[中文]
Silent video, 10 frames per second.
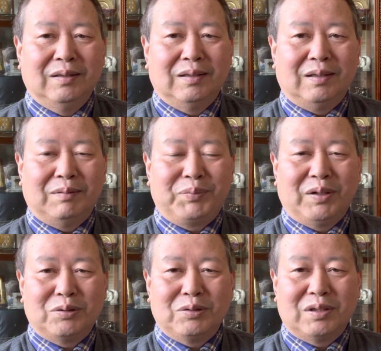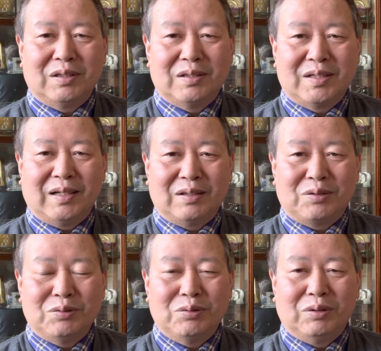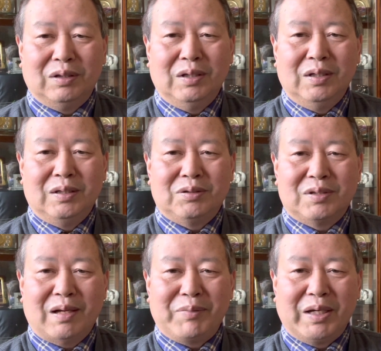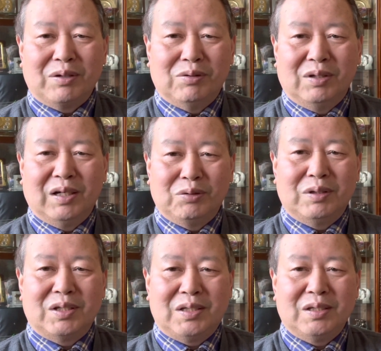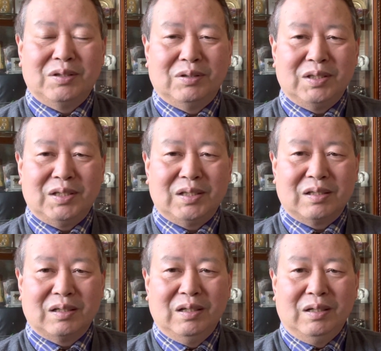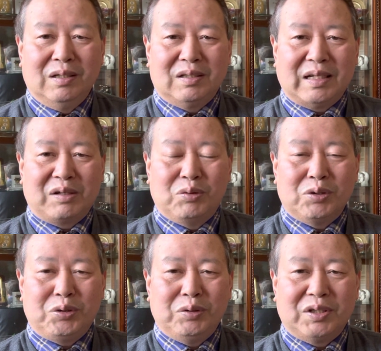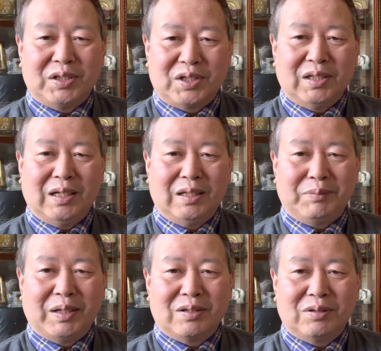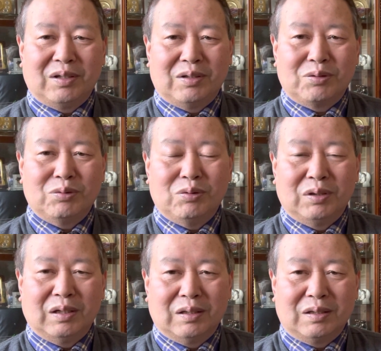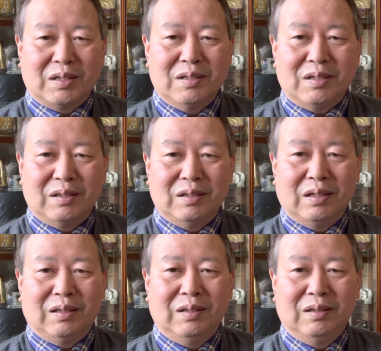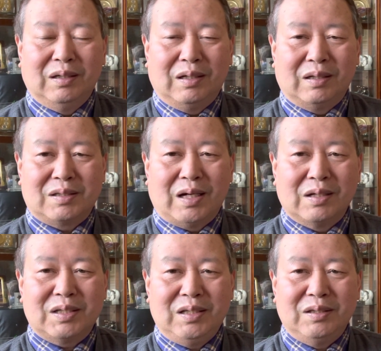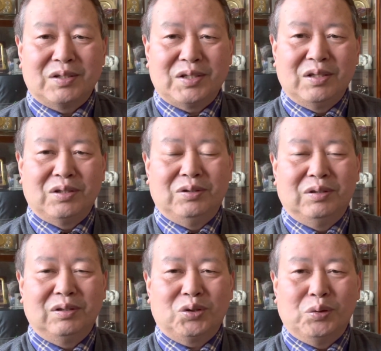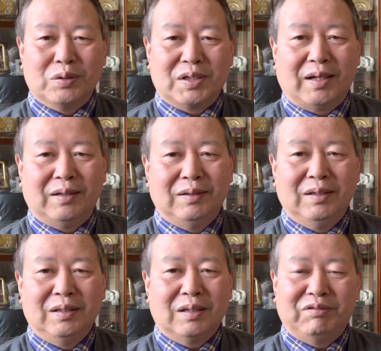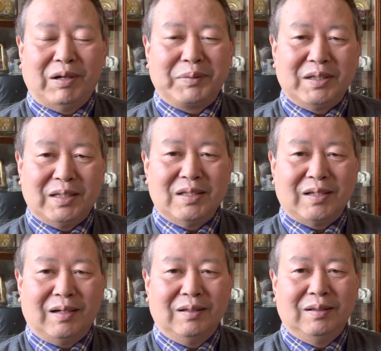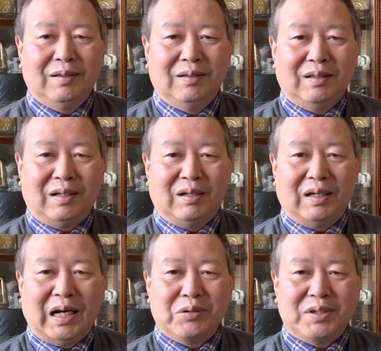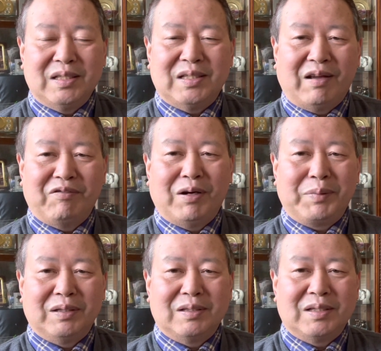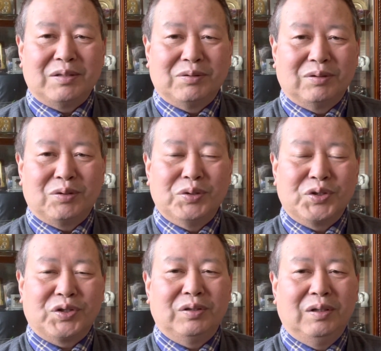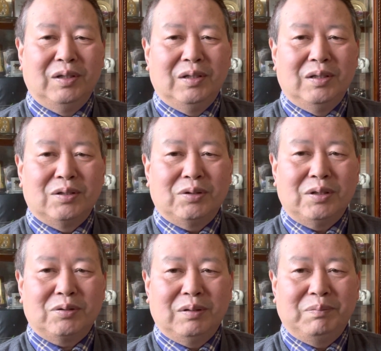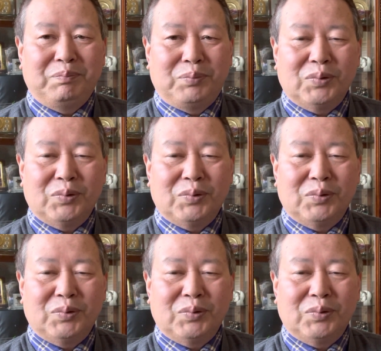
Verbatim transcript: 呃，不要说是在中国，就在美国很多的机构已经。在过去的几十年里边，受到中国的层层的、呃长期的渗透、统战各方面的影响，啊，还有金钱方面的这种控制，所以说不